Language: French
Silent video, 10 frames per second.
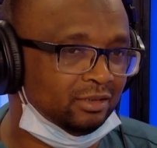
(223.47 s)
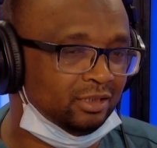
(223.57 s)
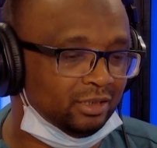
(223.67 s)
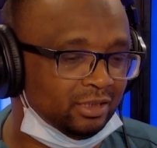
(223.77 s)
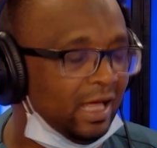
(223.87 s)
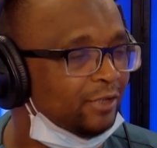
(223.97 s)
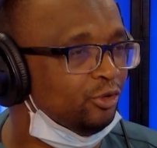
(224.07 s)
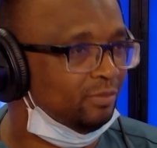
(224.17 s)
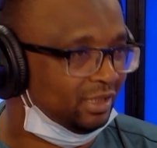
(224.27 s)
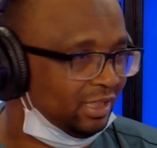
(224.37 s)
euh, la
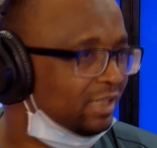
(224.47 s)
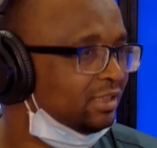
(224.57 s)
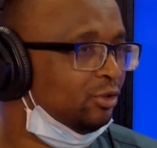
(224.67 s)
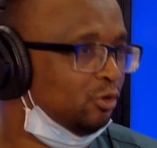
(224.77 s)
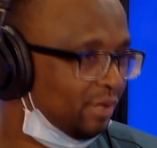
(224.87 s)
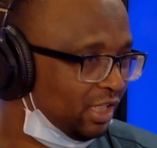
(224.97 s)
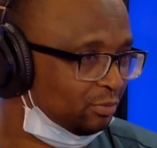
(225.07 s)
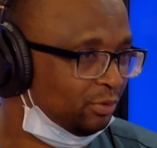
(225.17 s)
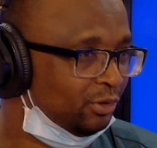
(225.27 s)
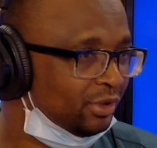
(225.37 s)
demande, l'accès au
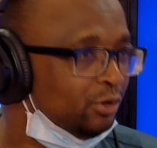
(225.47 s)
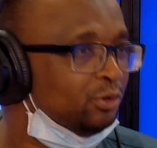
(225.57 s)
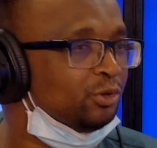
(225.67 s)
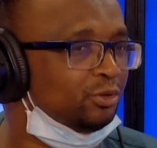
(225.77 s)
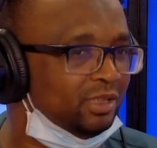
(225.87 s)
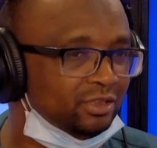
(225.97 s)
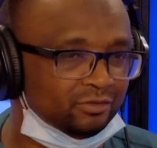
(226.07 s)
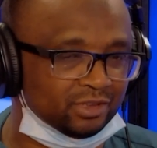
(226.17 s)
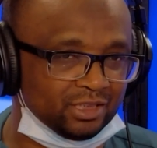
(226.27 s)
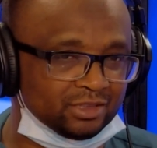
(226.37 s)
passeport et aux documents de
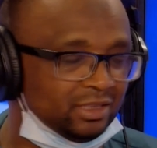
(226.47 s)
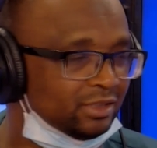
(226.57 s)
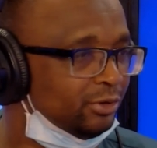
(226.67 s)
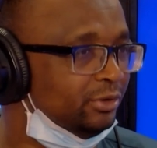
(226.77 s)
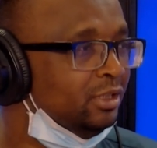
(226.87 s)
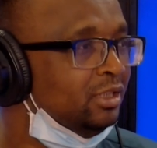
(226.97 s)
voyage tels que